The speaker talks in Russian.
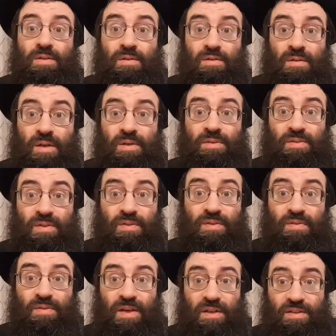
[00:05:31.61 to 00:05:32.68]
да, с, с
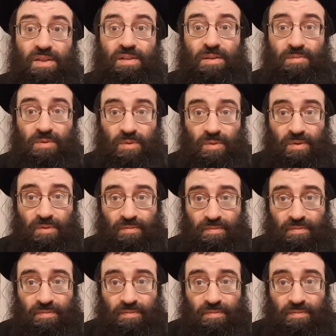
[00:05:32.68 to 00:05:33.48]
авторитетом Торы.